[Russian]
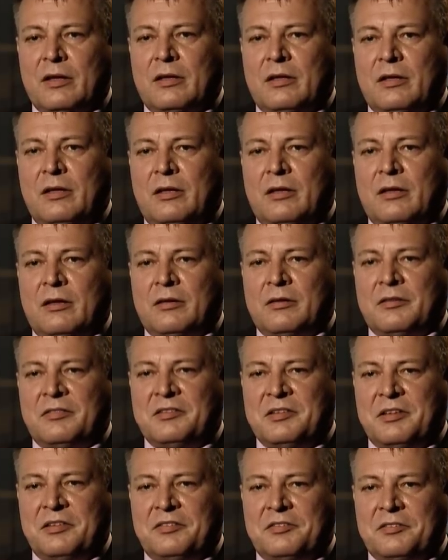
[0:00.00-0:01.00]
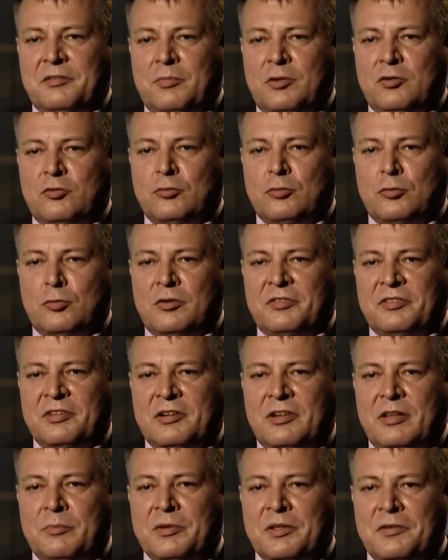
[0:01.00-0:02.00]
И здесь большую роль
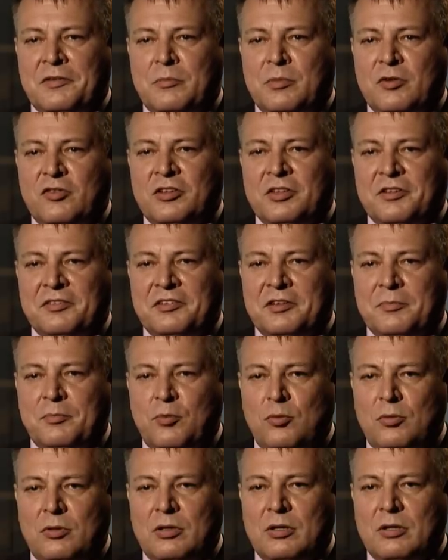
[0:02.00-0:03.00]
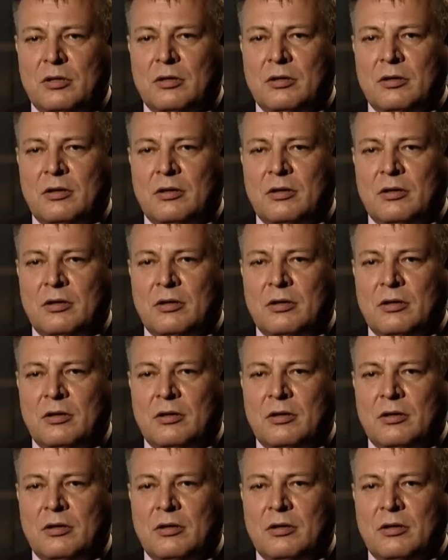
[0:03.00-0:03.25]
сыграл первый башкирский полк,